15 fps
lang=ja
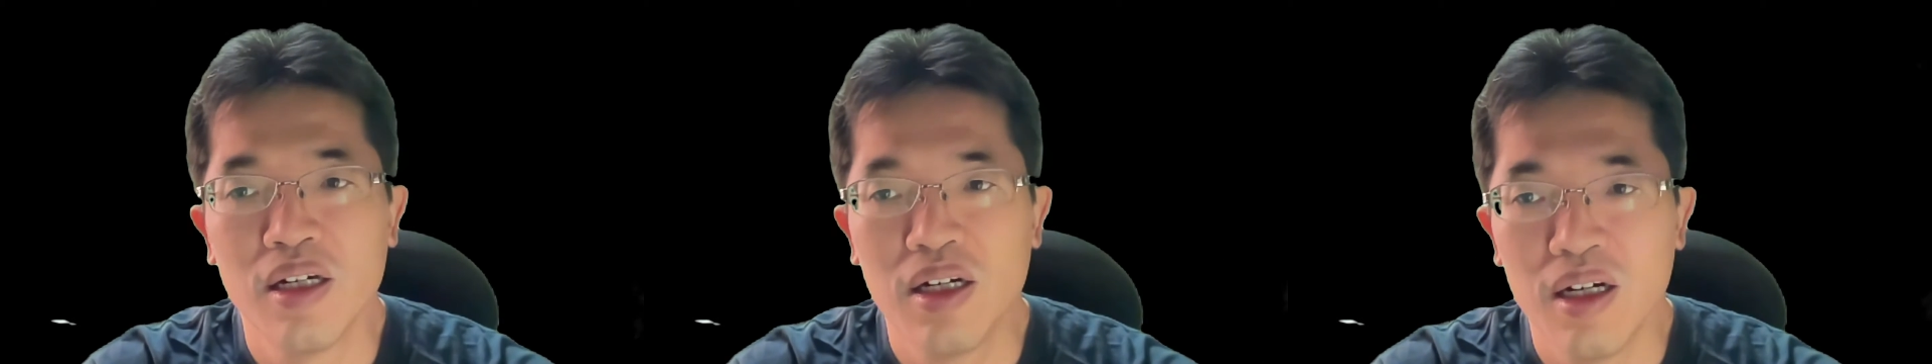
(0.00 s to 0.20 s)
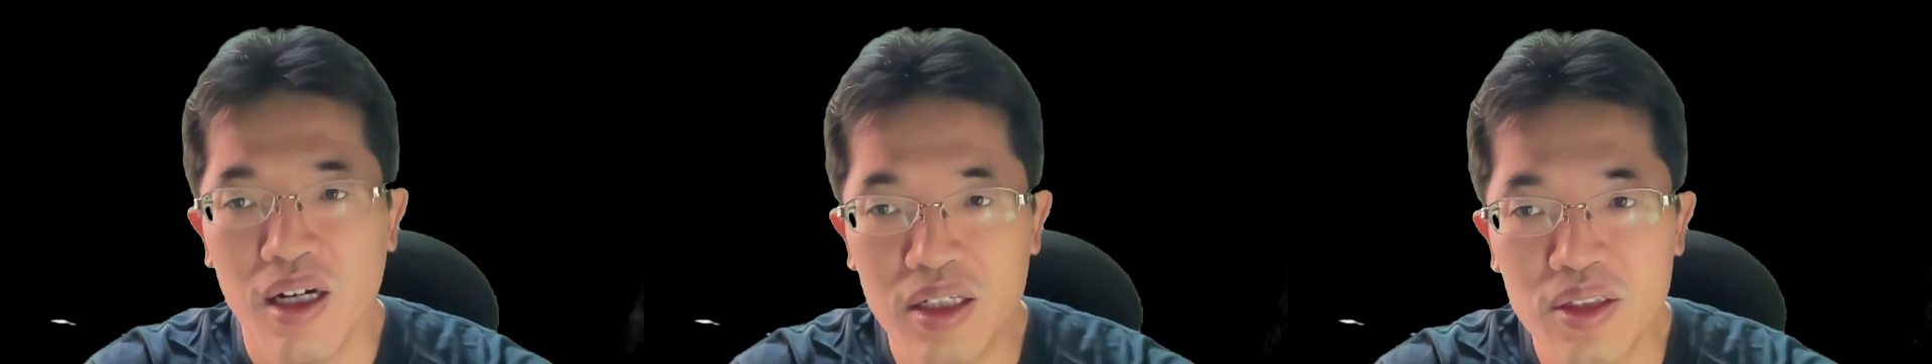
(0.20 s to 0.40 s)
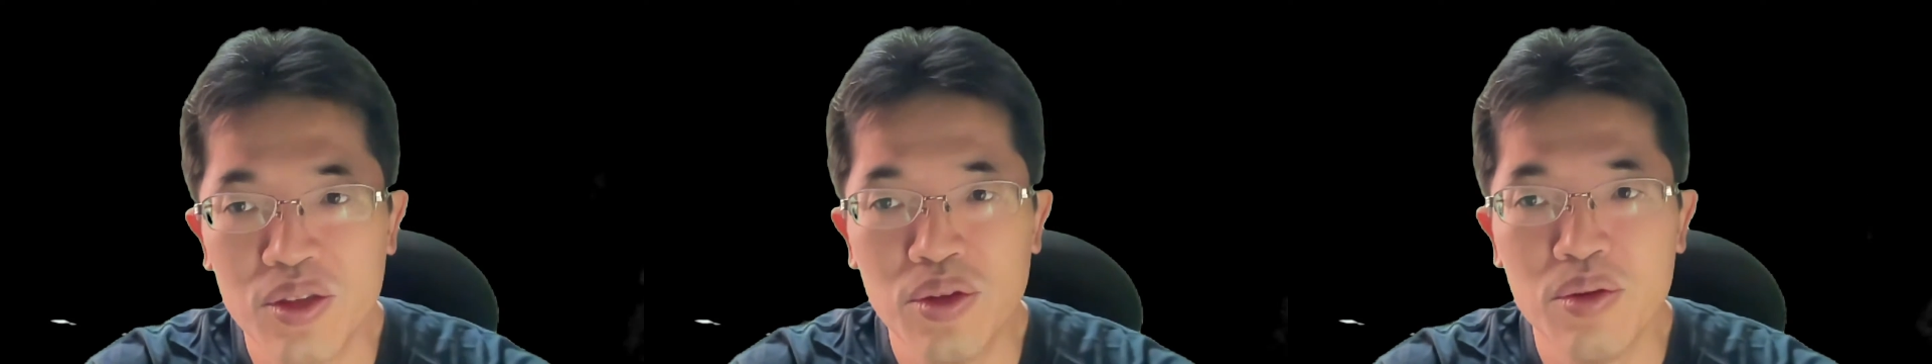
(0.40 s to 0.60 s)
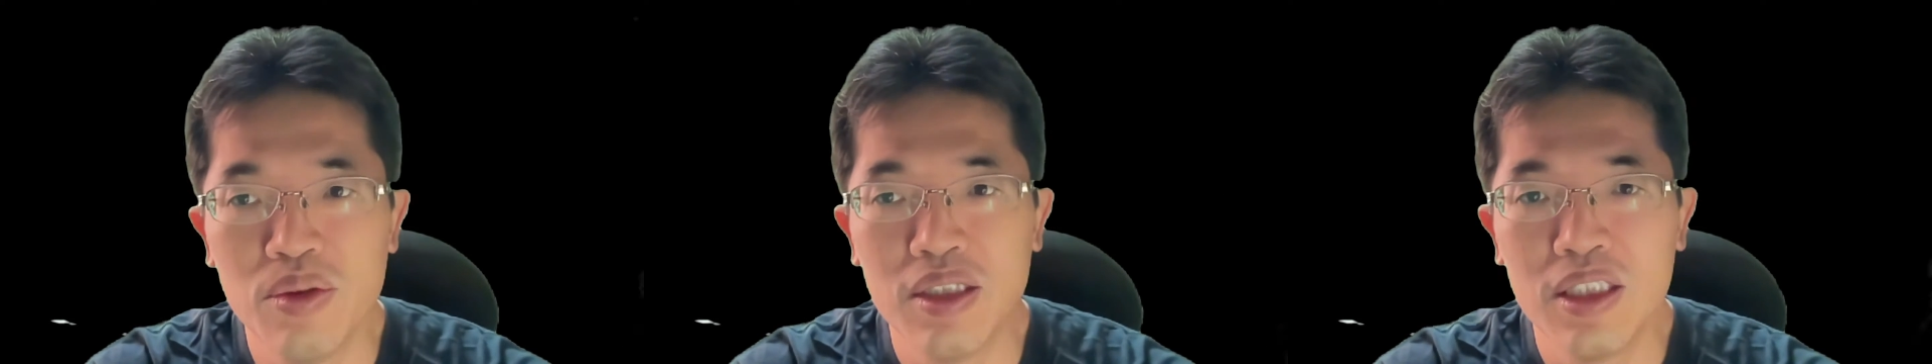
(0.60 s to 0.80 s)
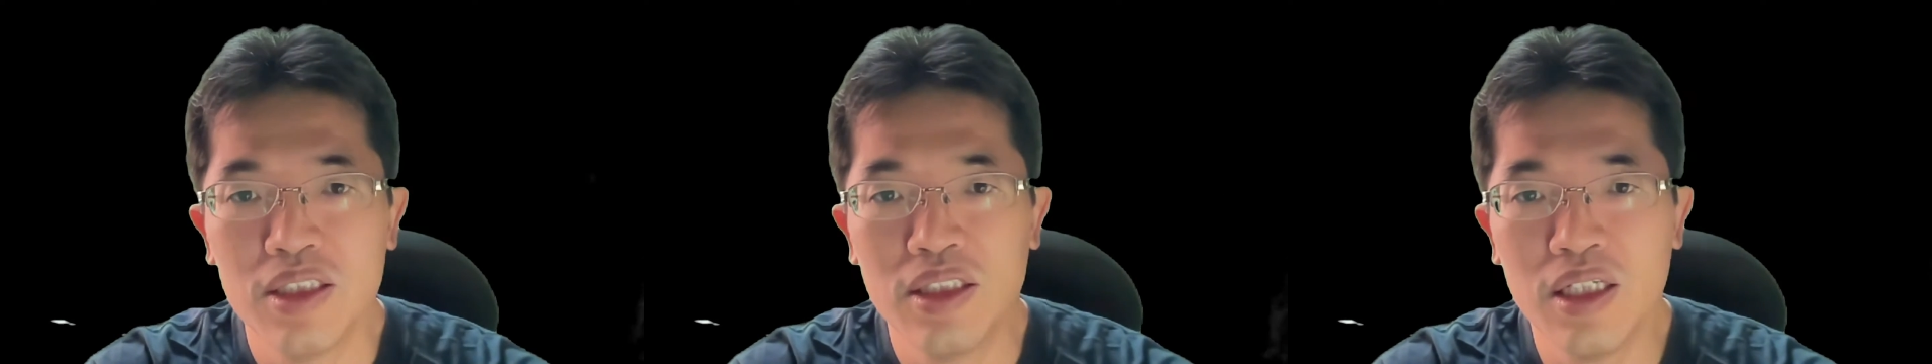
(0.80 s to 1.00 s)
はい、今日
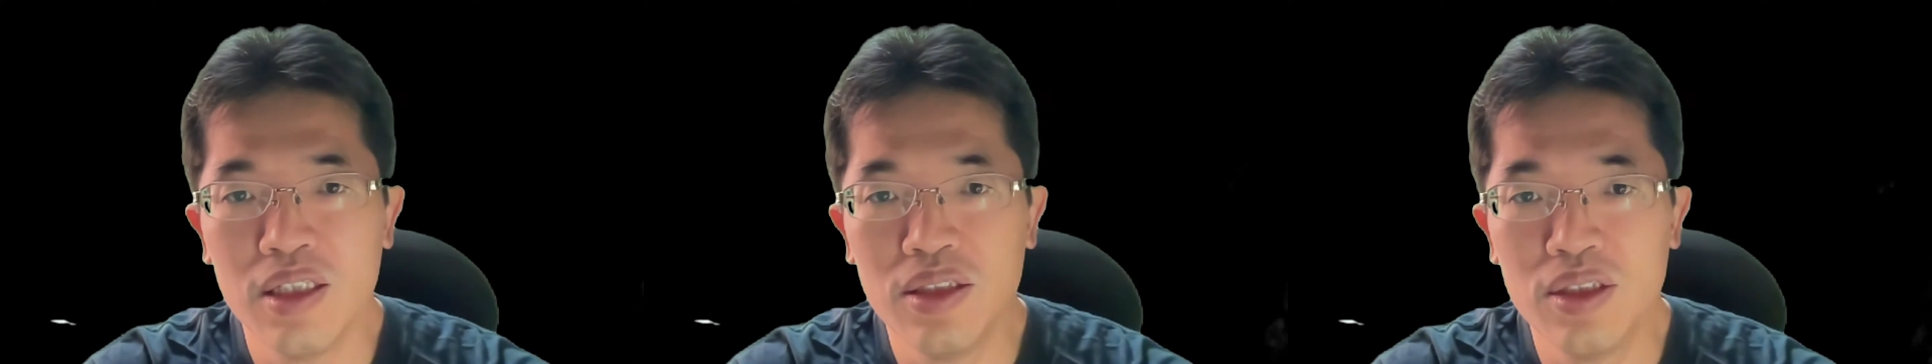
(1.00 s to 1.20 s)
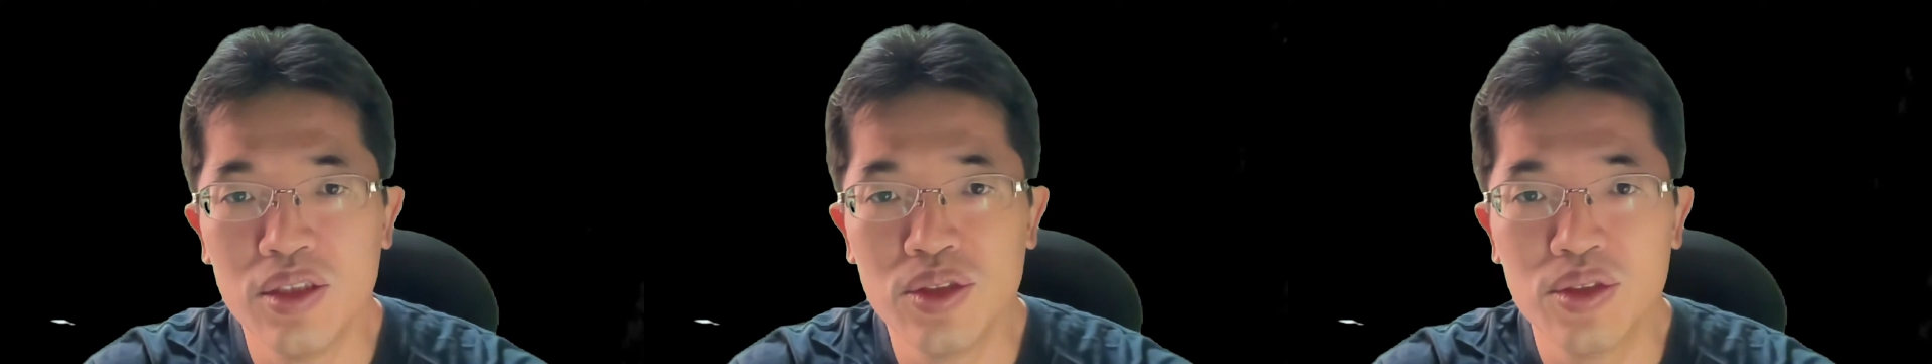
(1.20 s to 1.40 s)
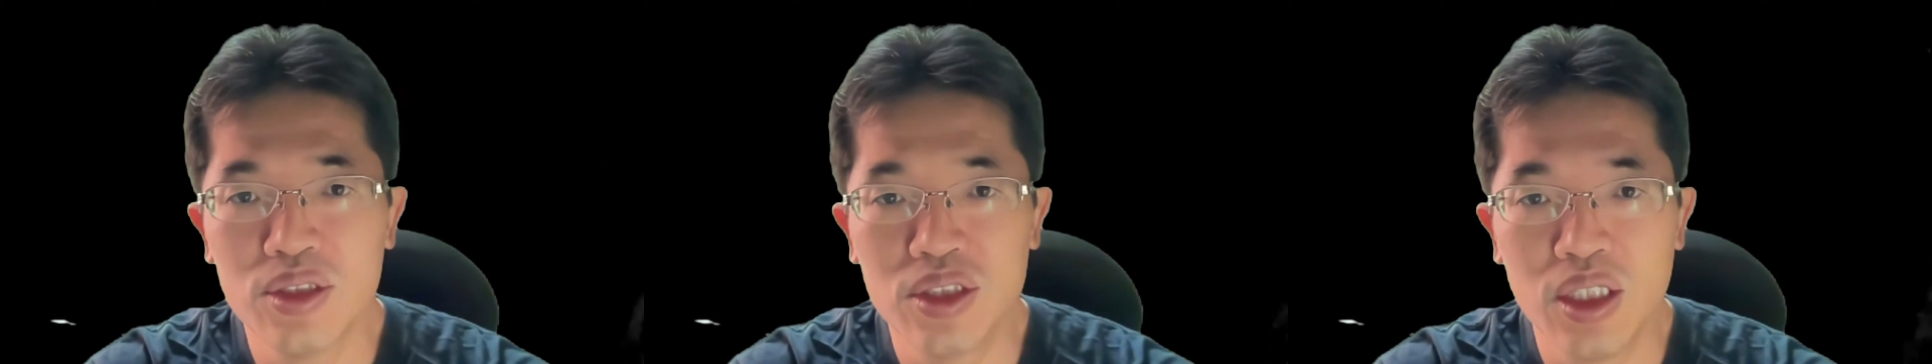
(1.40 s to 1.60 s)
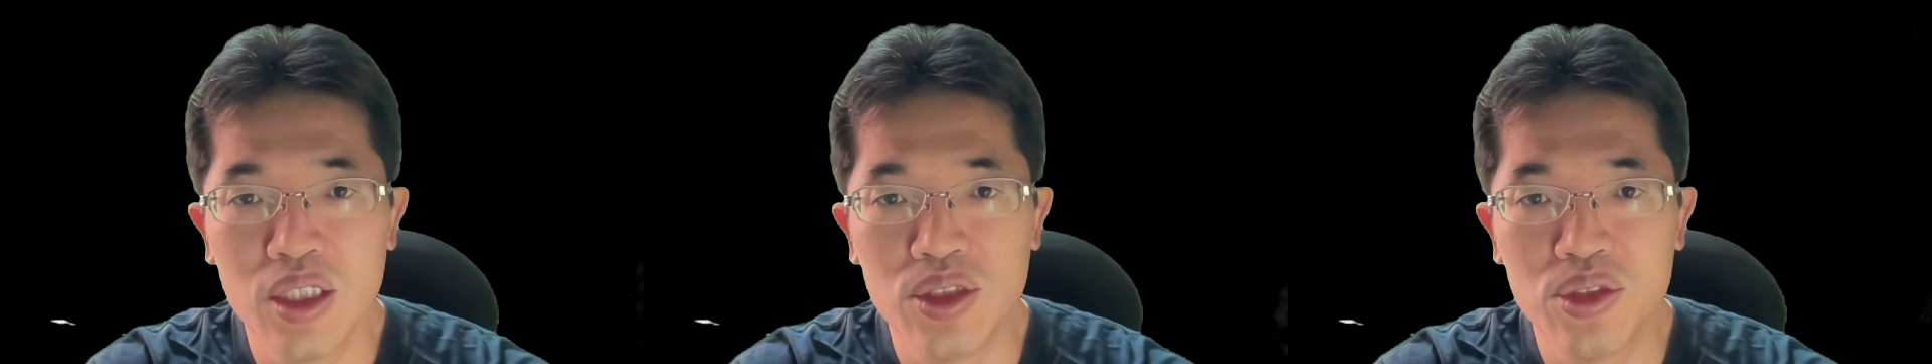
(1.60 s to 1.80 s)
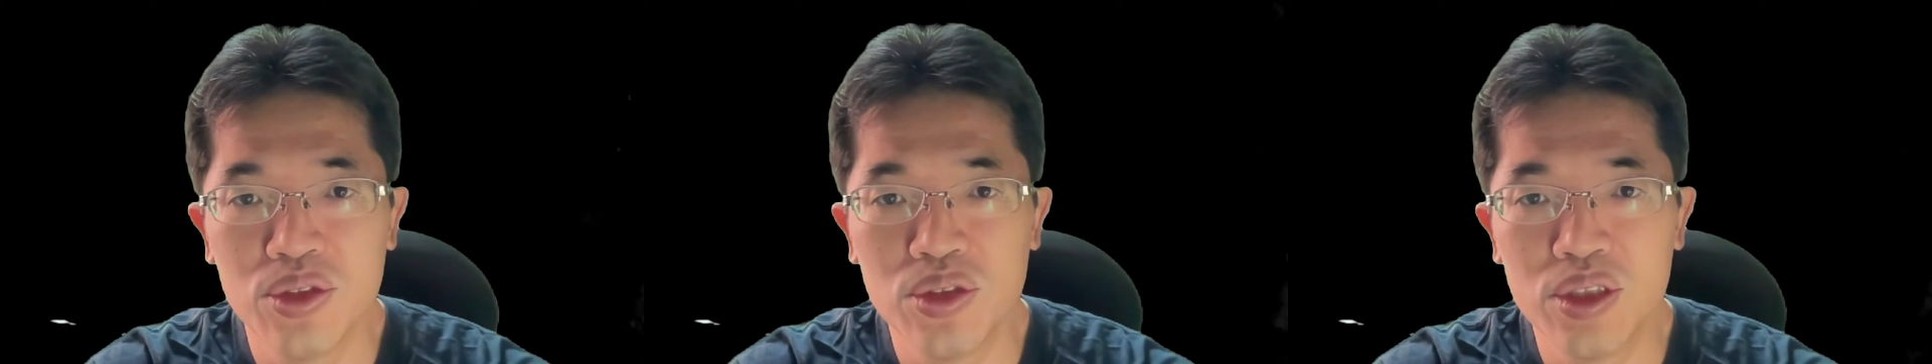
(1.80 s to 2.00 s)
は2021
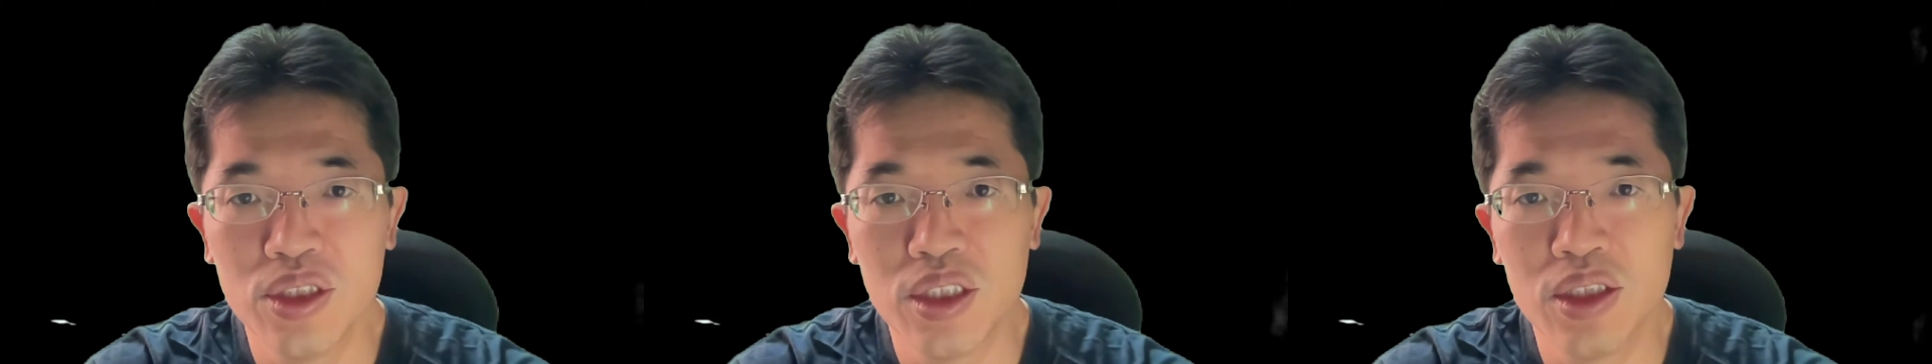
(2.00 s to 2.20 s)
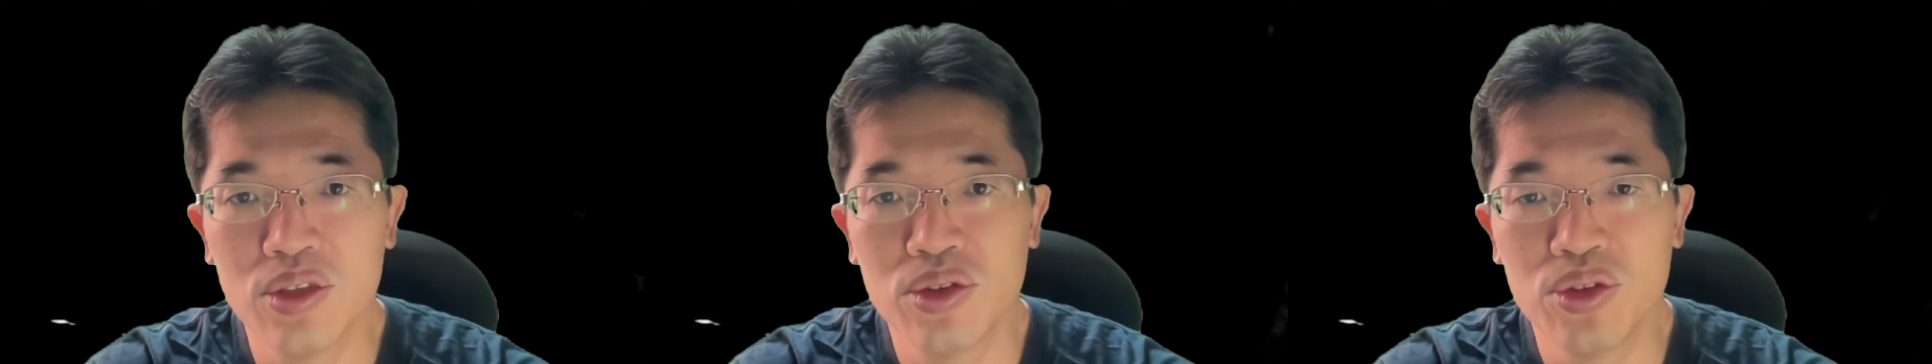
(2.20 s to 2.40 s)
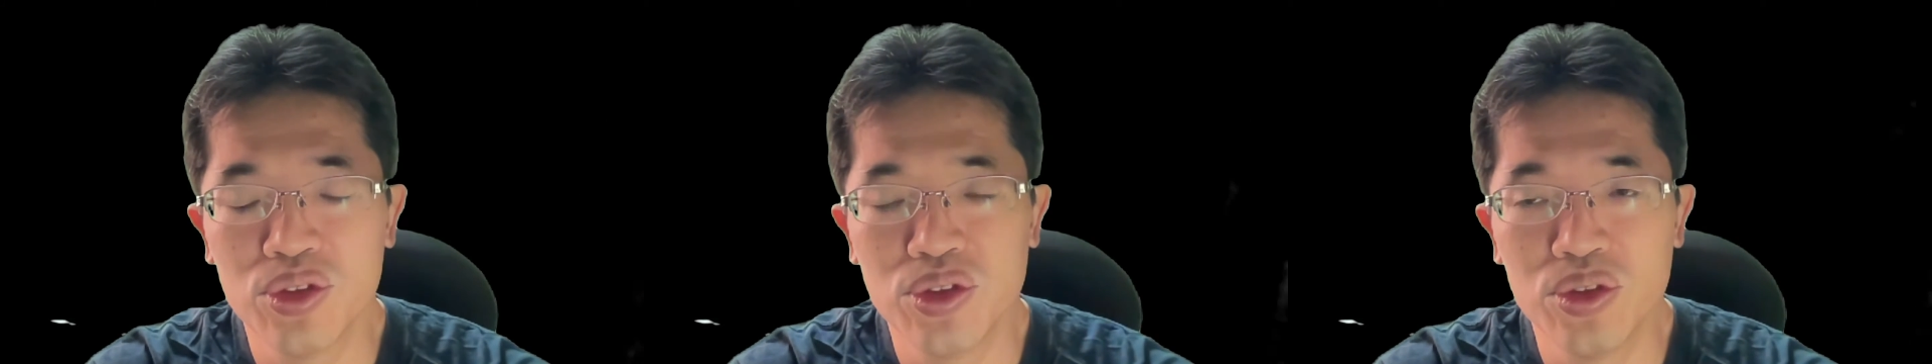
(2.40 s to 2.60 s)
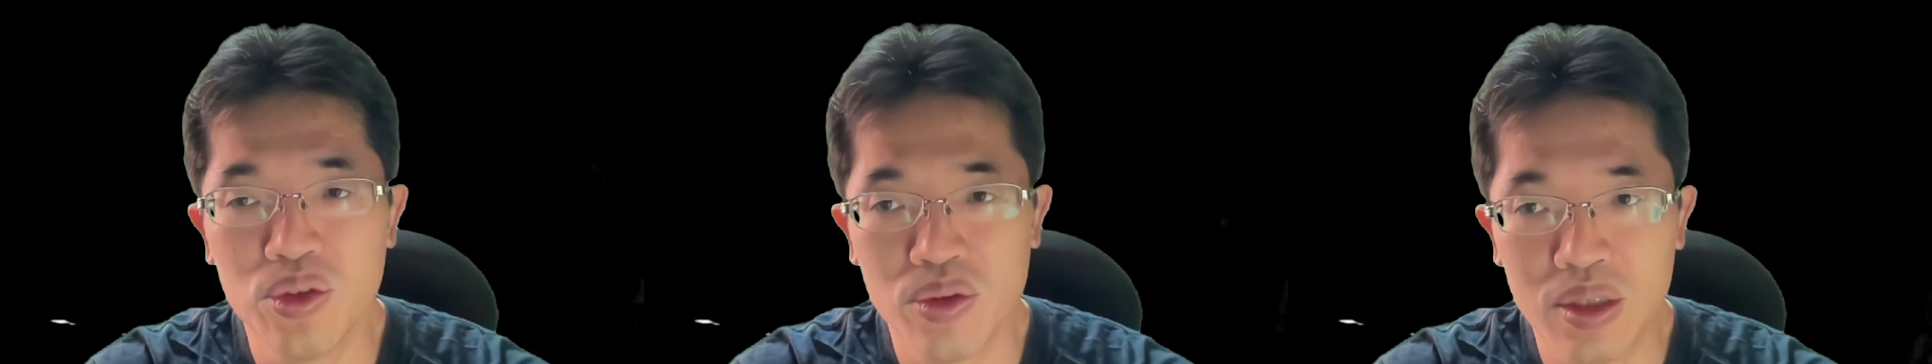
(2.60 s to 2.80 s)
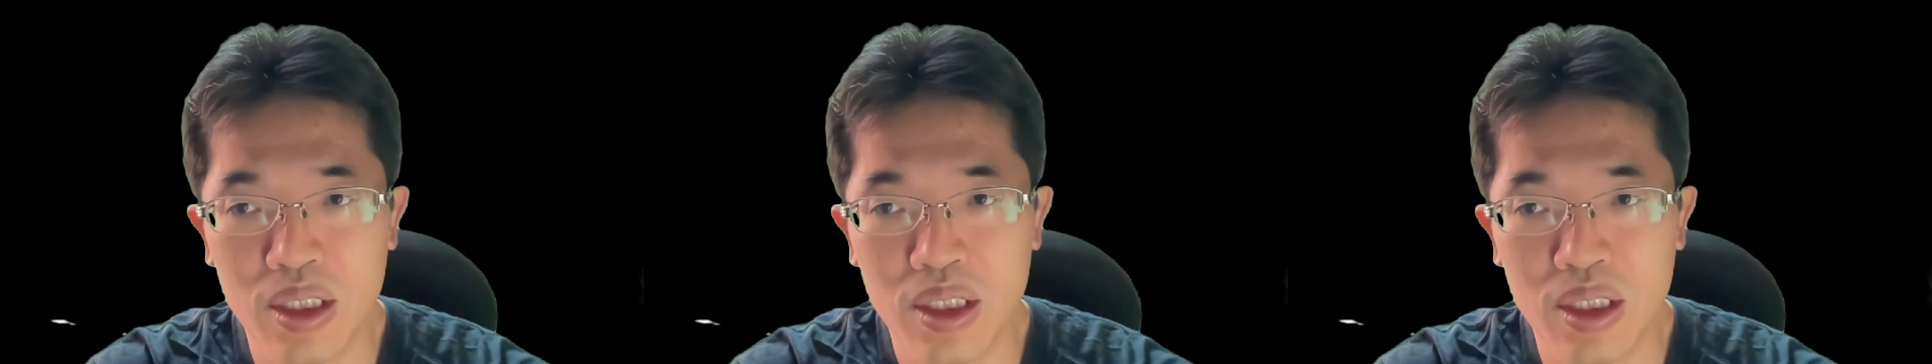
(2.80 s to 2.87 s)
年11月14